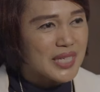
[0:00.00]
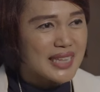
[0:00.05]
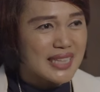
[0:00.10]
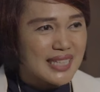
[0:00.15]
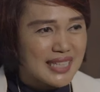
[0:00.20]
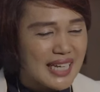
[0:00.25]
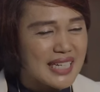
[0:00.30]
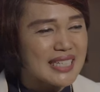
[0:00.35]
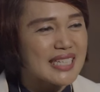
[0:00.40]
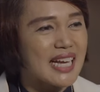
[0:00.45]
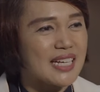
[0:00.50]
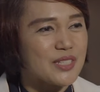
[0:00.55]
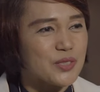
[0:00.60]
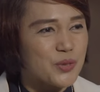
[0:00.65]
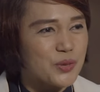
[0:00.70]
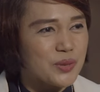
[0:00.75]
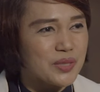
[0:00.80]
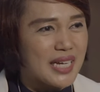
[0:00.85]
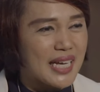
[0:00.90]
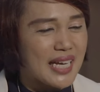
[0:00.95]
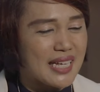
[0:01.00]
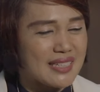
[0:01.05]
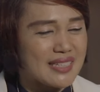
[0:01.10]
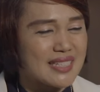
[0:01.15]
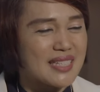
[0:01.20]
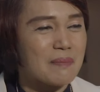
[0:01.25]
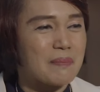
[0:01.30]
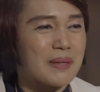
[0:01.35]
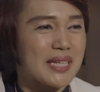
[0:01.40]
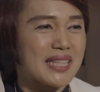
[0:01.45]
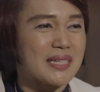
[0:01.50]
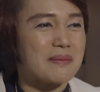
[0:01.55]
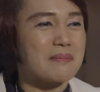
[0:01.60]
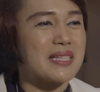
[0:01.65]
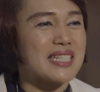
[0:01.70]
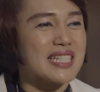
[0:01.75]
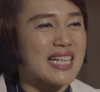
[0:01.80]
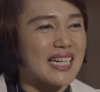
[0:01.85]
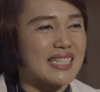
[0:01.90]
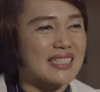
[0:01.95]
yang tidak dianjurkan seperti
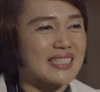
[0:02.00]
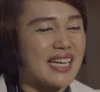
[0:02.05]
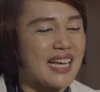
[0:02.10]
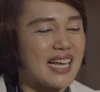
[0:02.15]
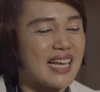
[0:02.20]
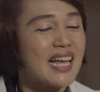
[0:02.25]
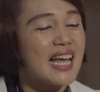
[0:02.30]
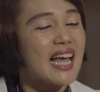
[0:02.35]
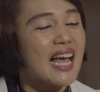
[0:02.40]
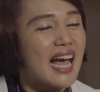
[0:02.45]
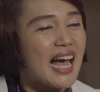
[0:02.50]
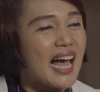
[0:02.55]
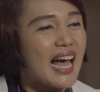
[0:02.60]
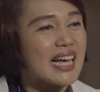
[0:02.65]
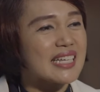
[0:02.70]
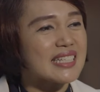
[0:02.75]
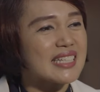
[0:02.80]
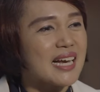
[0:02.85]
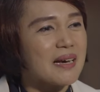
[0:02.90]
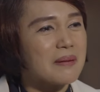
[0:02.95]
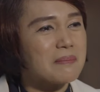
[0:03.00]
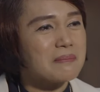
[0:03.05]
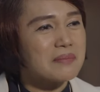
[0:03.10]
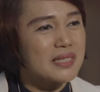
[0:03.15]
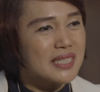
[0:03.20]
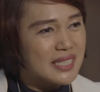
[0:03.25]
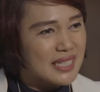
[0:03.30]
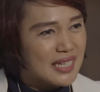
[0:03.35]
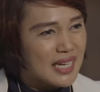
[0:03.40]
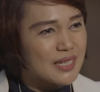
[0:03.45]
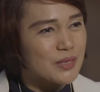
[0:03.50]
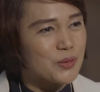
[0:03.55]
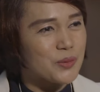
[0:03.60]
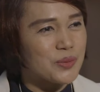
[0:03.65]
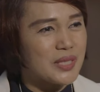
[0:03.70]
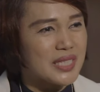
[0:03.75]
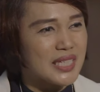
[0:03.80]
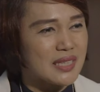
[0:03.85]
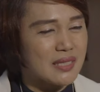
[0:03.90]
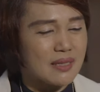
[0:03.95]
misalnya ayam dengan
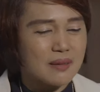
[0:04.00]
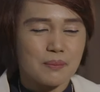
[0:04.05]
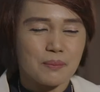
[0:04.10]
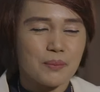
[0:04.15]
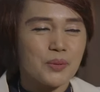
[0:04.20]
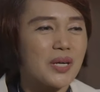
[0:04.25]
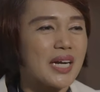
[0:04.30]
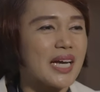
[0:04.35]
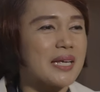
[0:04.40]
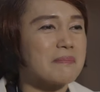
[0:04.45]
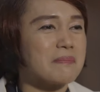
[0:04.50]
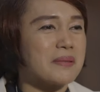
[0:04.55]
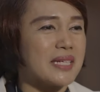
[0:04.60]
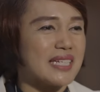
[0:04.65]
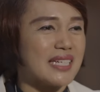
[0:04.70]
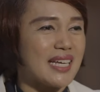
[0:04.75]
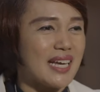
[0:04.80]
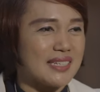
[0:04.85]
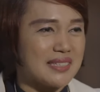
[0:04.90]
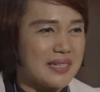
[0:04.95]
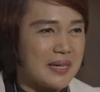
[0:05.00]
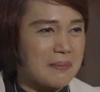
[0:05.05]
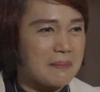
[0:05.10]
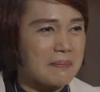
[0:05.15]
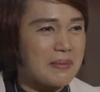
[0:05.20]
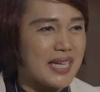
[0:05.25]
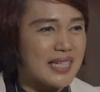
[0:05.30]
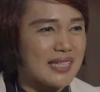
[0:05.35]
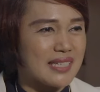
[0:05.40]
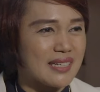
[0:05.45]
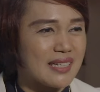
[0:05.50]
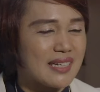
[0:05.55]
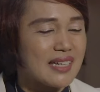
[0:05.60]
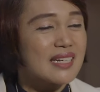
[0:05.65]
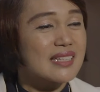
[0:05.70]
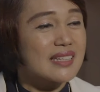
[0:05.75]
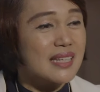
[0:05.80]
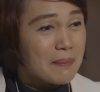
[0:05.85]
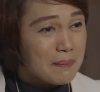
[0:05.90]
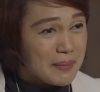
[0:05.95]
kulit, bukan pilihan yang baik.
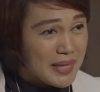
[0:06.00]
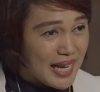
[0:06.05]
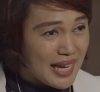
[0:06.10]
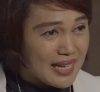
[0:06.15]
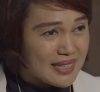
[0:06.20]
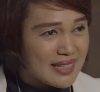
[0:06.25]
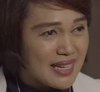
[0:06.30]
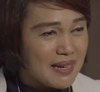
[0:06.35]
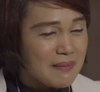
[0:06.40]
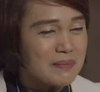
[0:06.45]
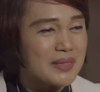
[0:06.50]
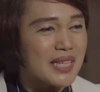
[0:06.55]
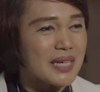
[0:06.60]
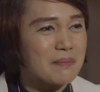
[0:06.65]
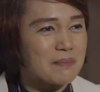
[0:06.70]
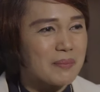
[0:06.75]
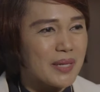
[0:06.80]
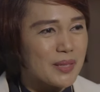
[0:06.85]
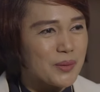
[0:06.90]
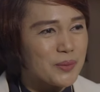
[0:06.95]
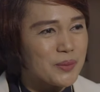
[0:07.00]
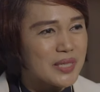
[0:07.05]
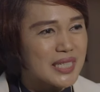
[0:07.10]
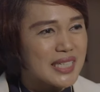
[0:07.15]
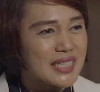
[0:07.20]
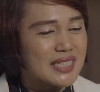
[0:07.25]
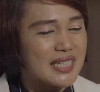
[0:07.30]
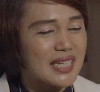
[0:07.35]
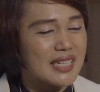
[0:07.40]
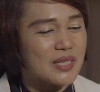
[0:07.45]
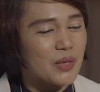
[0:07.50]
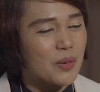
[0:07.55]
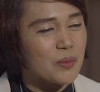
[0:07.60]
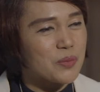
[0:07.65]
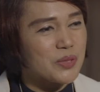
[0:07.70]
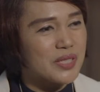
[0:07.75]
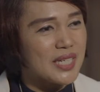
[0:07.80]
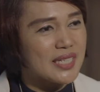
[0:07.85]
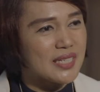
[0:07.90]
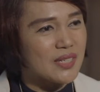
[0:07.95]
Tapi ayam tanpa kulit dan
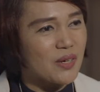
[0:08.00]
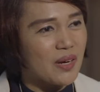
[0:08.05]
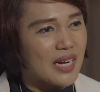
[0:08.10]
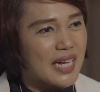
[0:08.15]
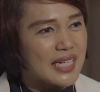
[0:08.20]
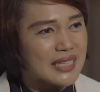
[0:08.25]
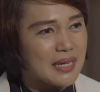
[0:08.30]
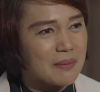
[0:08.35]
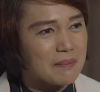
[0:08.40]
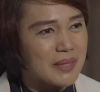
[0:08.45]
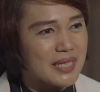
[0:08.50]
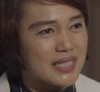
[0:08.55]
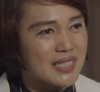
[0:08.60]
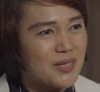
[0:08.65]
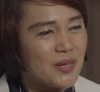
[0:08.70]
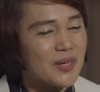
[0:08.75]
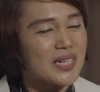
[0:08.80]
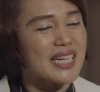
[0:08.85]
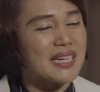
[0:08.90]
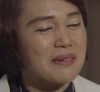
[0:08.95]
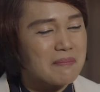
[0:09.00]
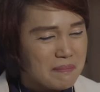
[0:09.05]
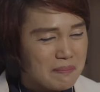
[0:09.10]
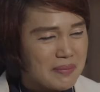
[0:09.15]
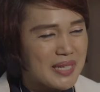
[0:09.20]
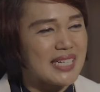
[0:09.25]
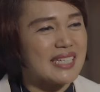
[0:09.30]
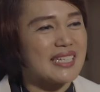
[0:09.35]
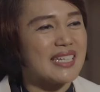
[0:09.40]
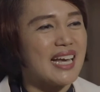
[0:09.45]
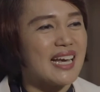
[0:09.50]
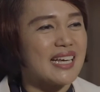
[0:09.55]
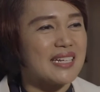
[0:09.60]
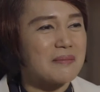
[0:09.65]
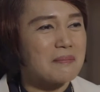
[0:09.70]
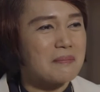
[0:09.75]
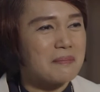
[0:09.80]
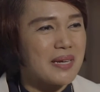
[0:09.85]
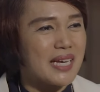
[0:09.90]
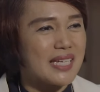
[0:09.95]
kemudian diolah tanpa digoreng, pilihan
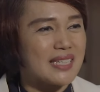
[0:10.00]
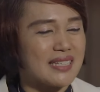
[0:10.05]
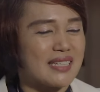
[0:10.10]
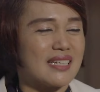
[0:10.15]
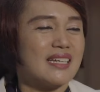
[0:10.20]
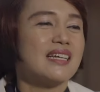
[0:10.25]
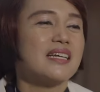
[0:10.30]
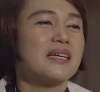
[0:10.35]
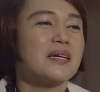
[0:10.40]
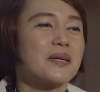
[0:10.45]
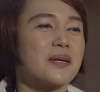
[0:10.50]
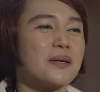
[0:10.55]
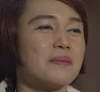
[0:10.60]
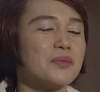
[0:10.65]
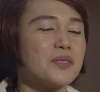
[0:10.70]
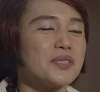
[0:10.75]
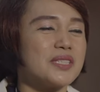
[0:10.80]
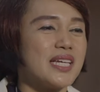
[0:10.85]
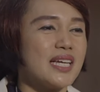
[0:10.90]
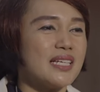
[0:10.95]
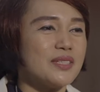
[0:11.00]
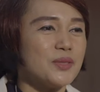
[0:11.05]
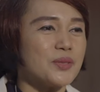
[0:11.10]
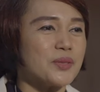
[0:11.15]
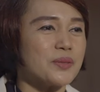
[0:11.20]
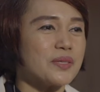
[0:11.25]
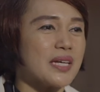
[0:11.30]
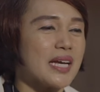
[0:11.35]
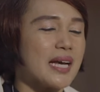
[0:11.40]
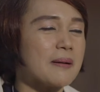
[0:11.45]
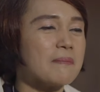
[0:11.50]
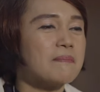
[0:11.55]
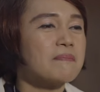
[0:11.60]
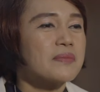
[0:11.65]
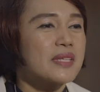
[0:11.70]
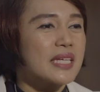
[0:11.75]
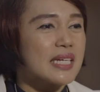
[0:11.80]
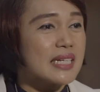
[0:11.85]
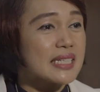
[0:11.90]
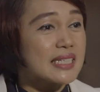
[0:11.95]
baik. Kemudian juga
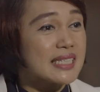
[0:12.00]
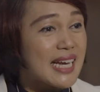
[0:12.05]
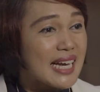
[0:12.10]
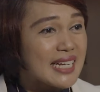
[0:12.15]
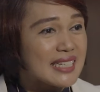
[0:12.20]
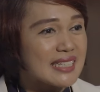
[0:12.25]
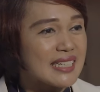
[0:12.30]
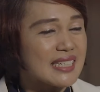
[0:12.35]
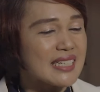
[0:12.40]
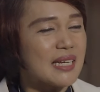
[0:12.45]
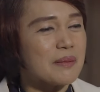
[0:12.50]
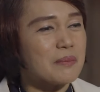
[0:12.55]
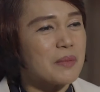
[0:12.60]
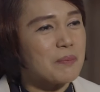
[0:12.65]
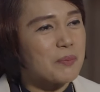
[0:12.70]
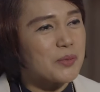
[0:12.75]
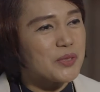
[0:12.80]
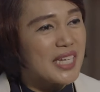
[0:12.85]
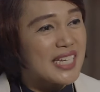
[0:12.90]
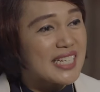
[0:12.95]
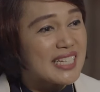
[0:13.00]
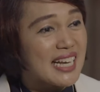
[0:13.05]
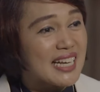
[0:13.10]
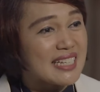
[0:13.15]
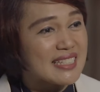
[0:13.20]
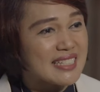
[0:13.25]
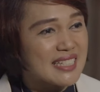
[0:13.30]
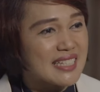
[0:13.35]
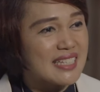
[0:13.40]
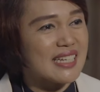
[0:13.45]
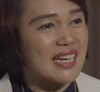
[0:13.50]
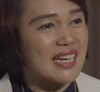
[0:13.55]
daging yang mempunyai gaji